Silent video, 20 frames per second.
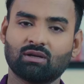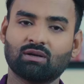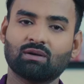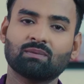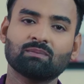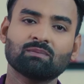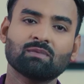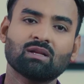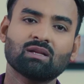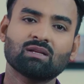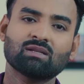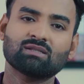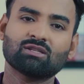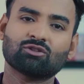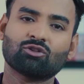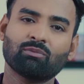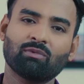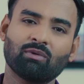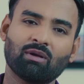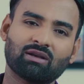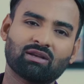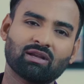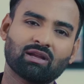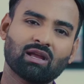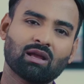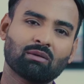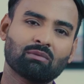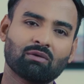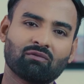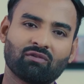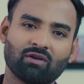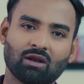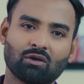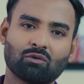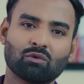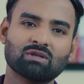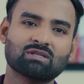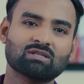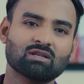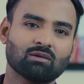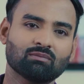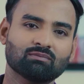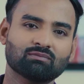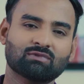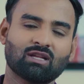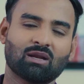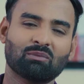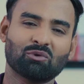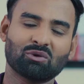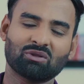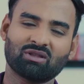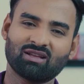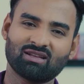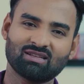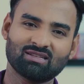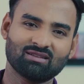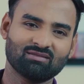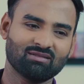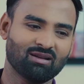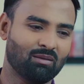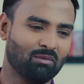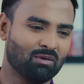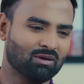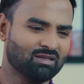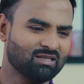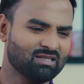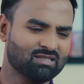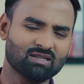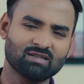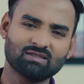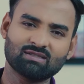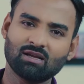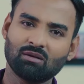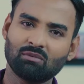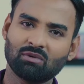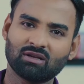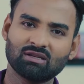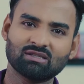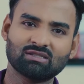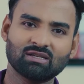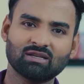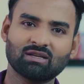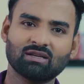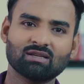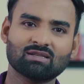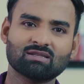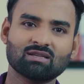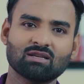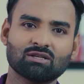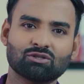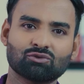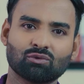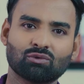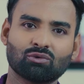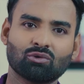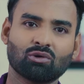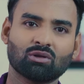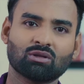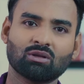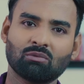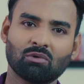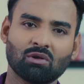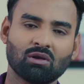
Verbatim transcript: স্যার যেহেতু আমি ম্যাট্রিকে একবার ফেল করেছিলাম তারপর থেকে আমার টিচার যে আমাকে শিখিয়েছিলেন সত্য কথা